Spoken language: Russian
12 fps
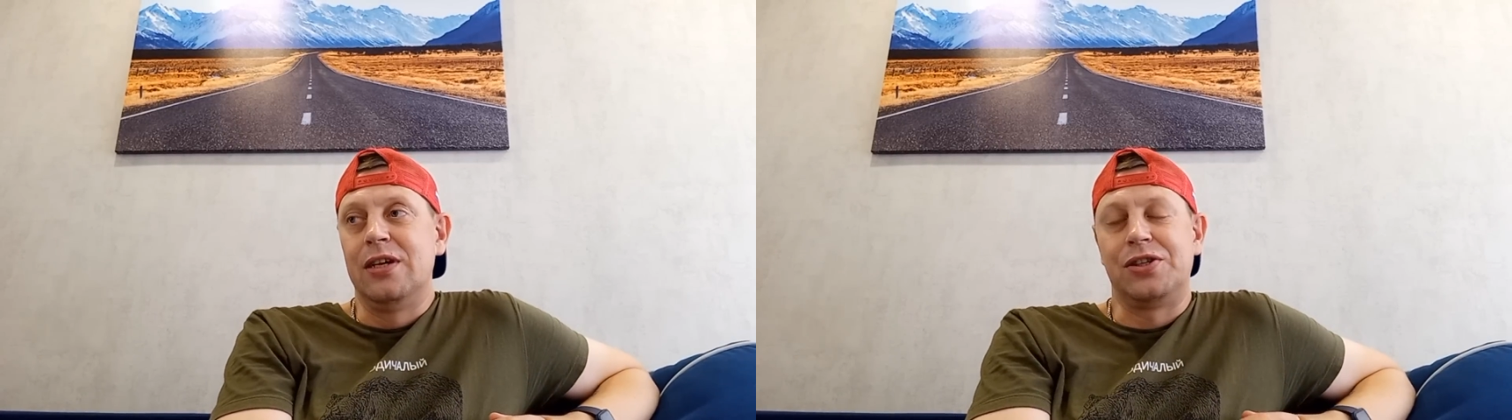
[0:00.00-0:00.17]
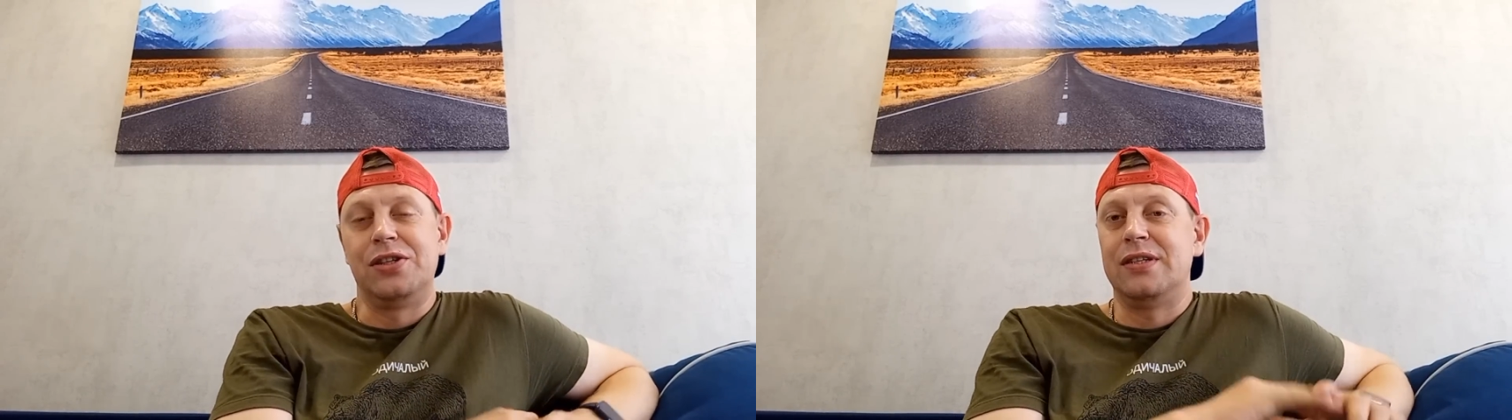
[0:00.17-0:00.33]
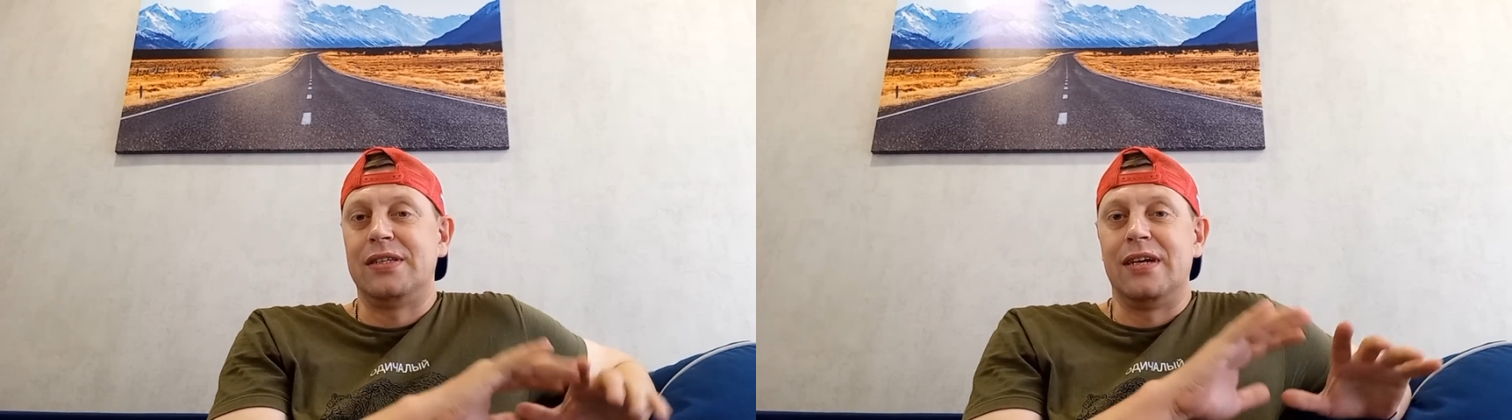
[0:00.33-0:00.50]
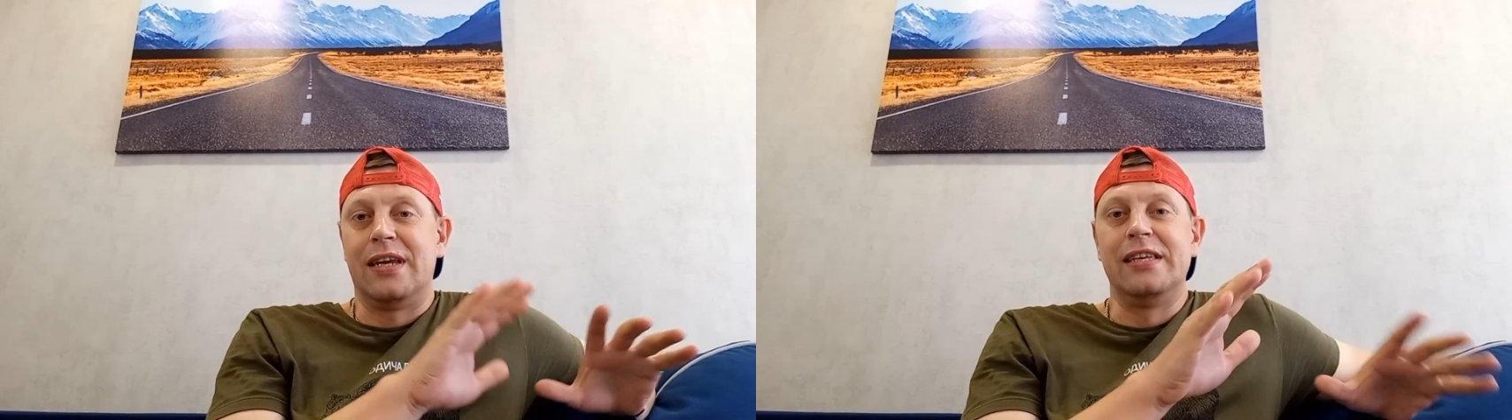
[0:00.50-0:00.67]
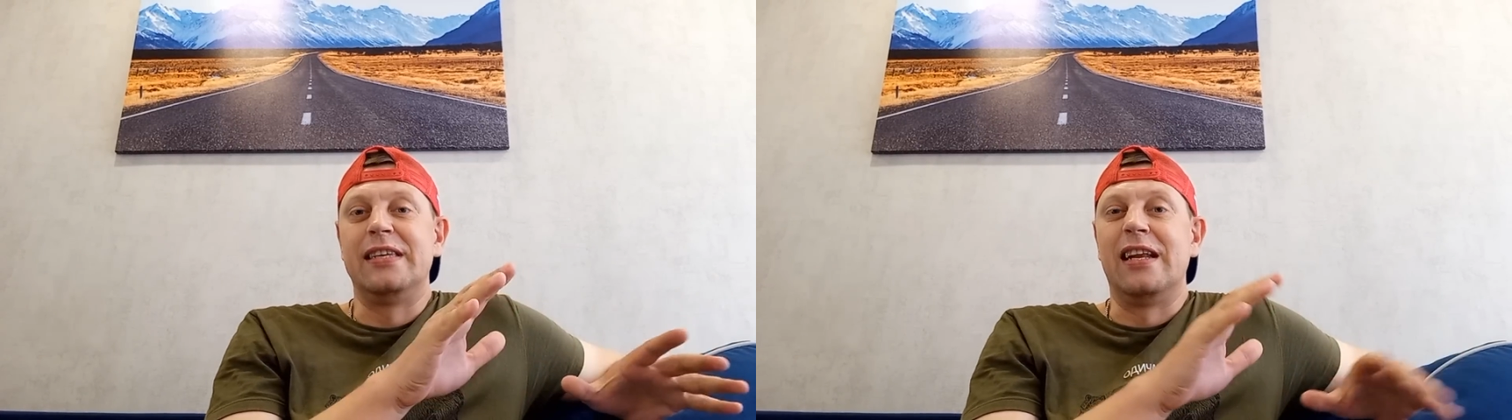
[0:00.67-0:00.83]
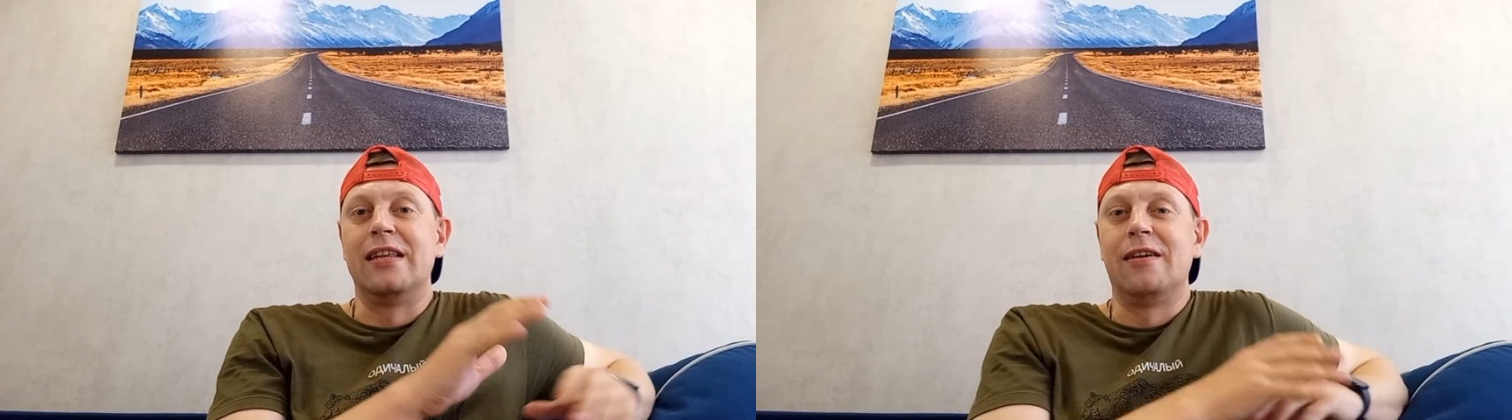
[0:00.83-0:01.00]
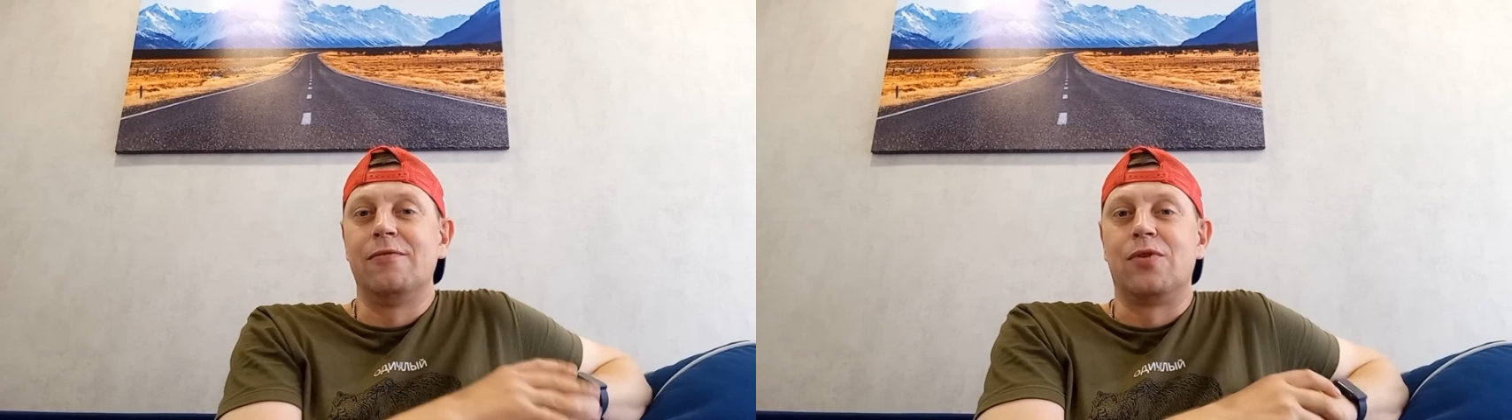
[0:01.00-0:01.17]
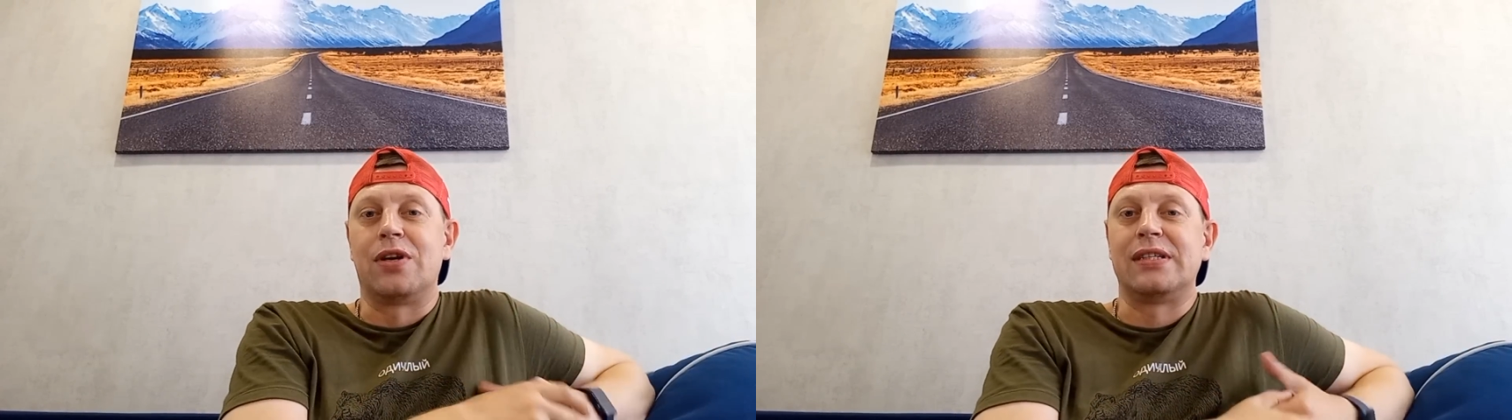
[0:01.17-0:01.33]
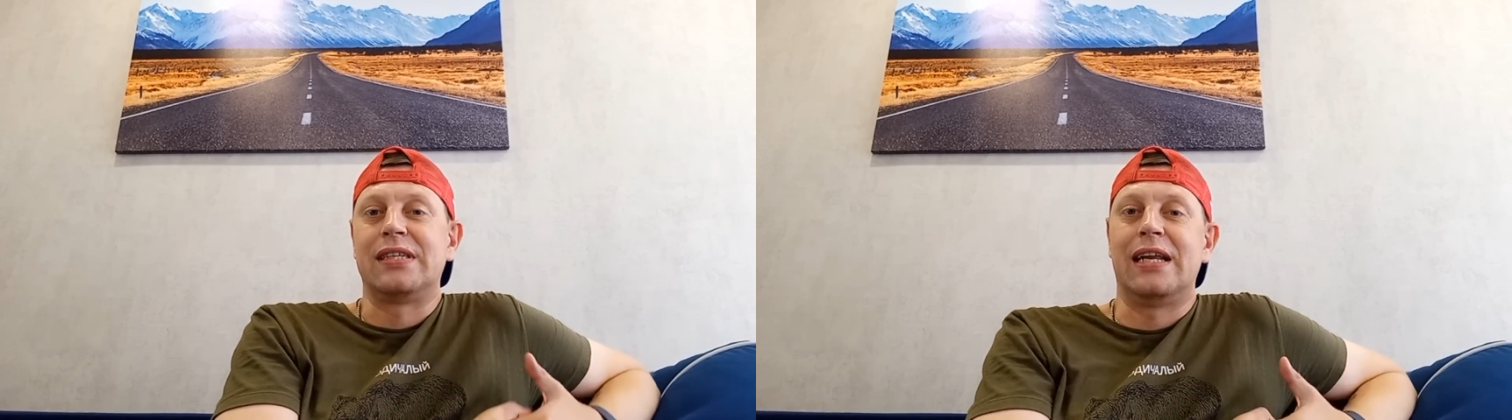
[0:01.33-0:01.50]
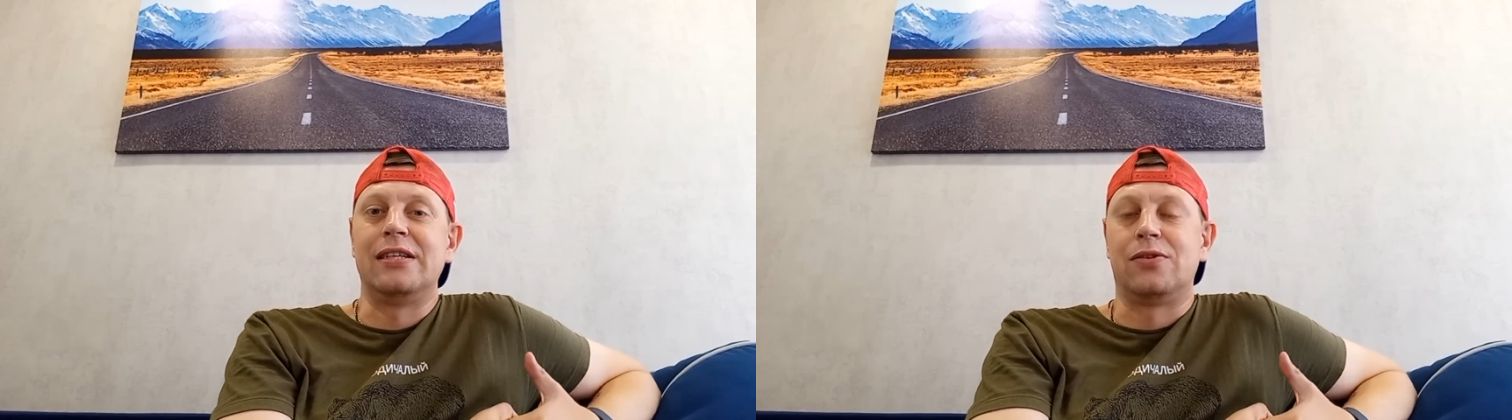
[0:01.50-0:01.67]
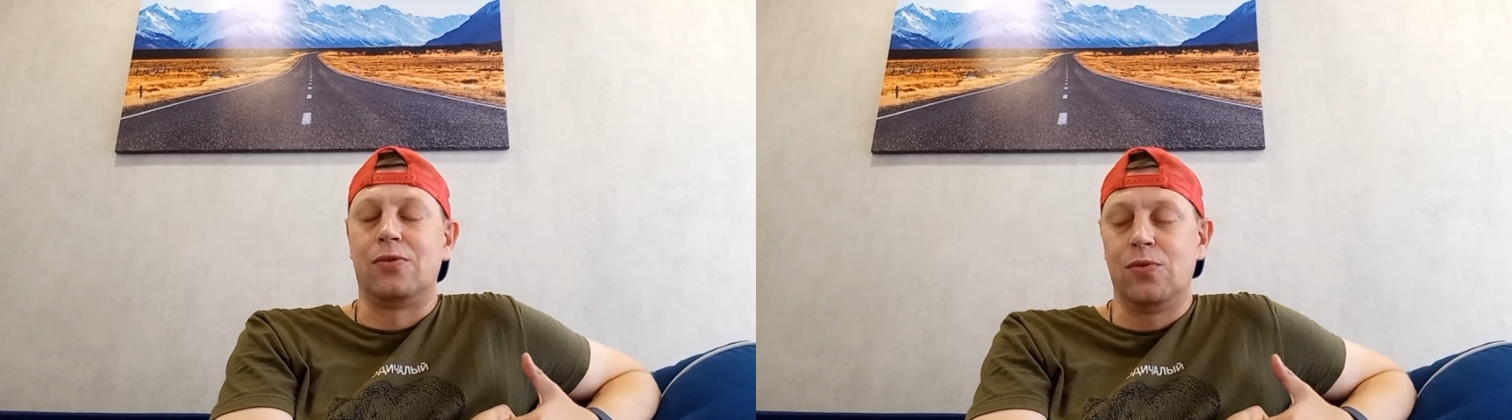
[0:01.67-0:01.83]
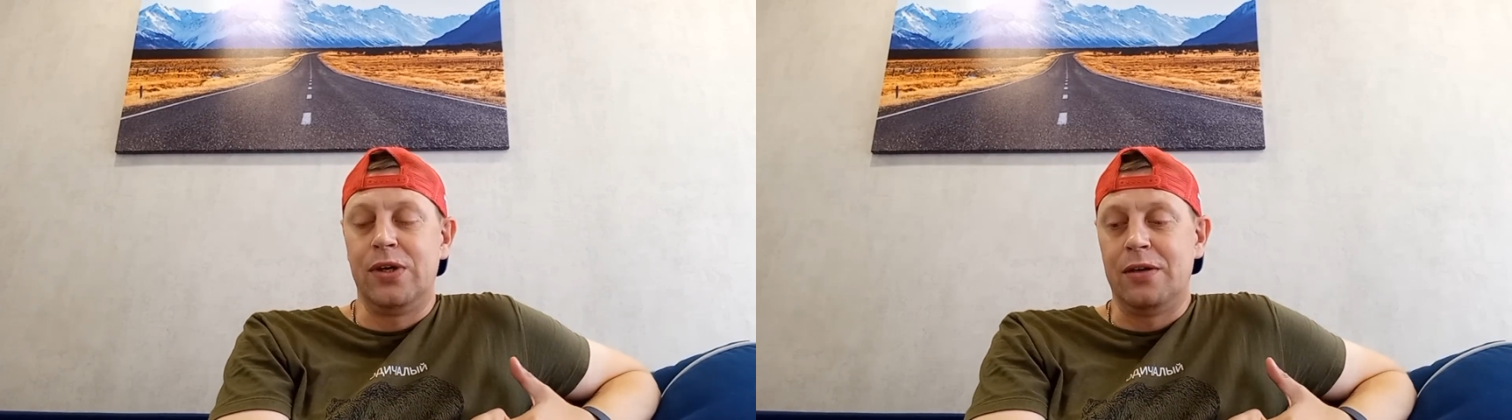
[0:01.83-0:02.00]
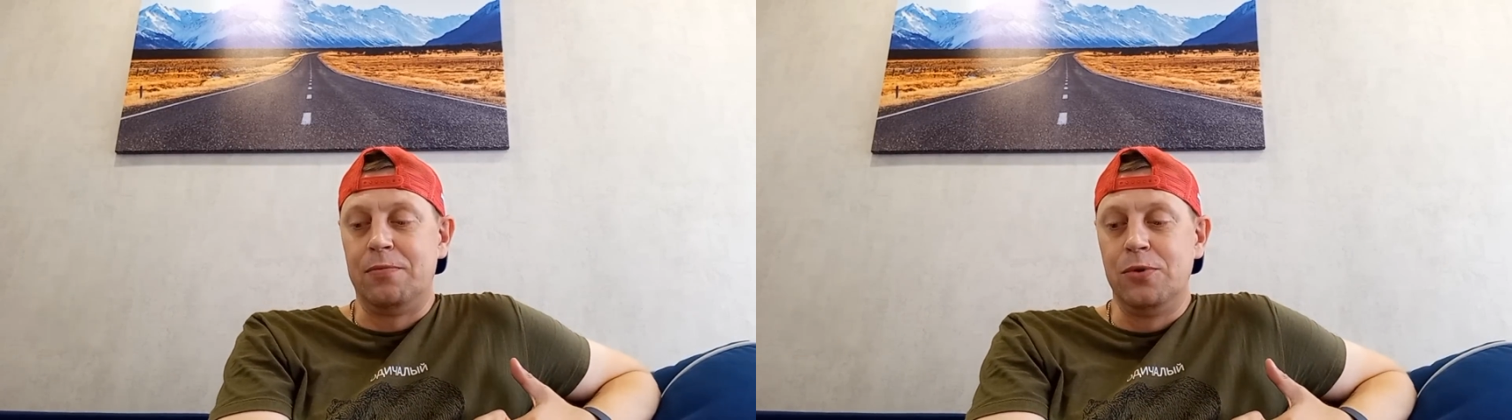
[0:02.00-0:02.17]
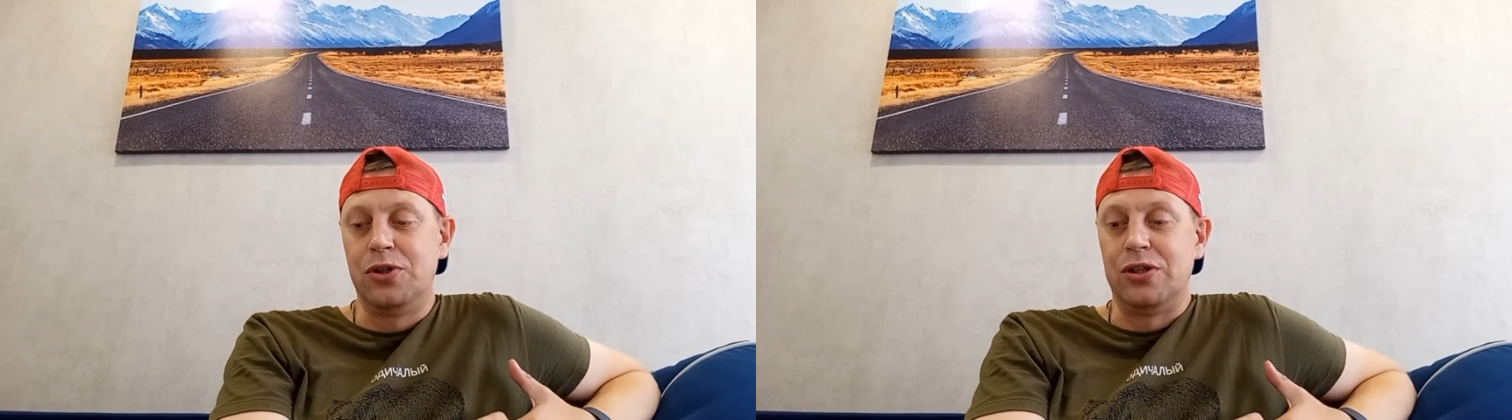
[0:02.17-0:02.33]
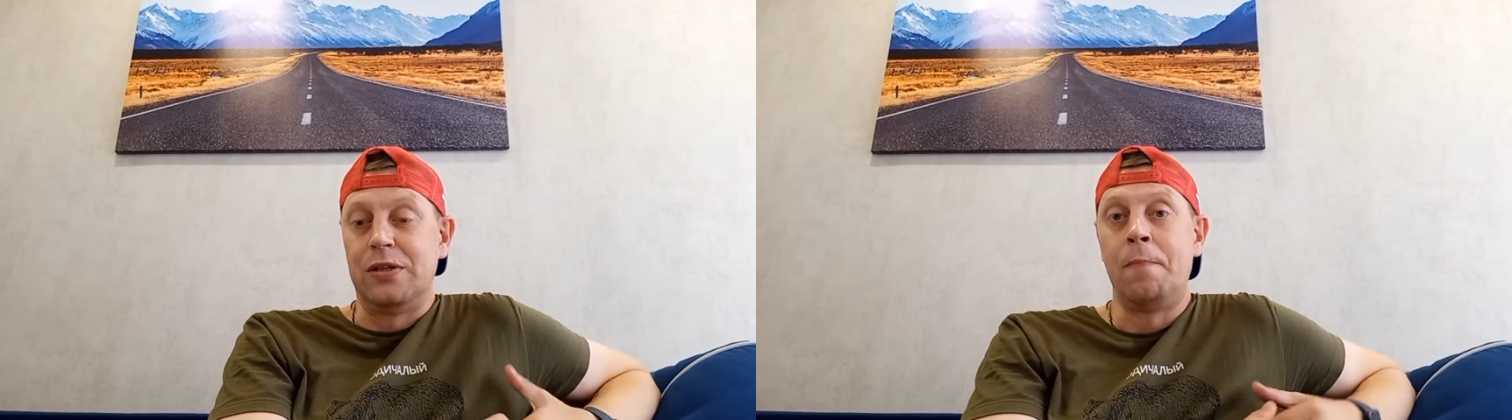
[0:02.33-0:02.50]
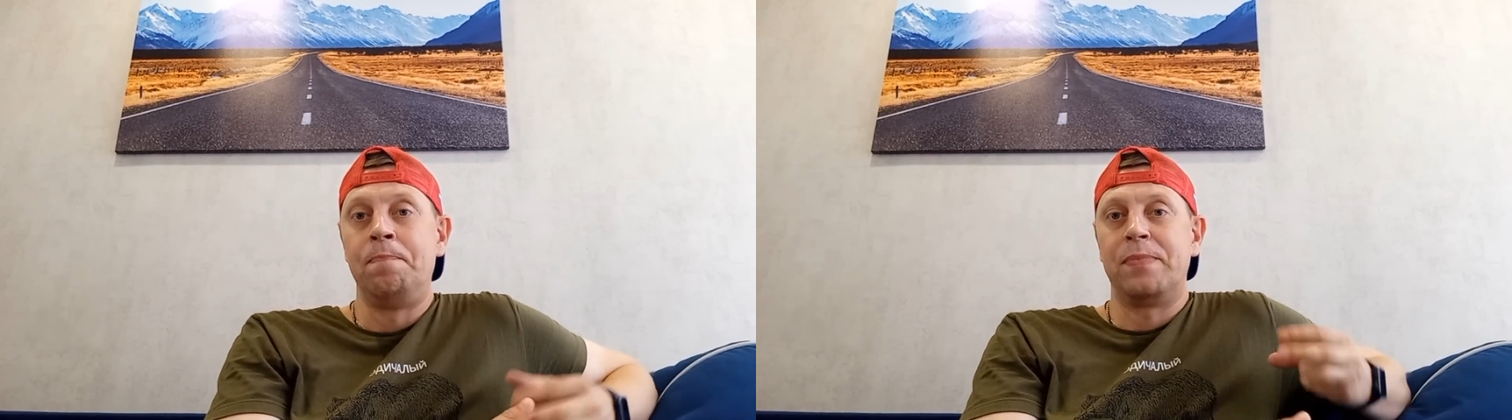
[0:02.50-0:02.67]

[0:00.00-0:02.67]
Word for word: даже если родители давно расстались, других мужчин.